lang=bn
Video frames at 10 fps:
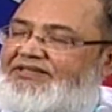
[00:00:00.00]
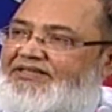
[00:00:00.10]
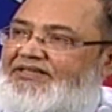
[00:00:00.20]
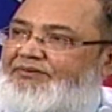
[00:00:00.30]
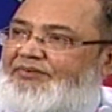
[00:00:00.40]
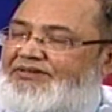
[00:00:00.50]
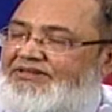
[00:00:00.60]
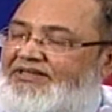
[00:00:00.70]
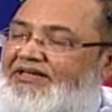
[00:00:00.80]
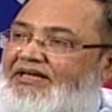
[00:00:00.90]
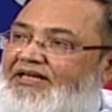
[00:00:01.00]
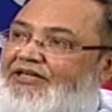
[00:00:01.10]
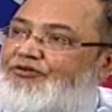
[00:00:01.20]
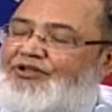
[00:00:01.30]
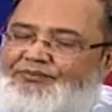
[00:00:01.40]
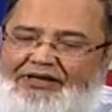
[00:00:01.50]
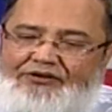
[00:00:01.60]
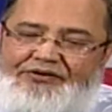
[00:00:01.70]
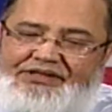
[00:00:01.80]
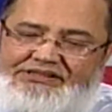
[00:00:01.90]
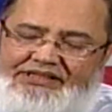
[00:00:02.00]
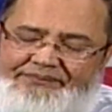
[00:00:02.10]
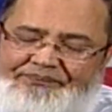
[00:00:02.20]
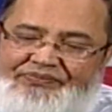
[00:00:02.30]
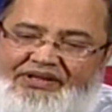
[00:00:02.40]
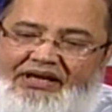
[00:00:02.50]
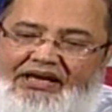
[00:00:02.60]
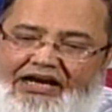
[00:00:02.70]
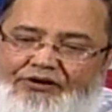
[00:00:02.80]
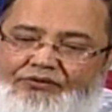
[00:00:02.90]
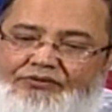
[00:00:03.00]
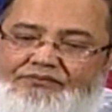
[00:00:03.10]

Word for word: যেটাতে বাচ্চার খিচুনি ভালো হয়ে যায় এখন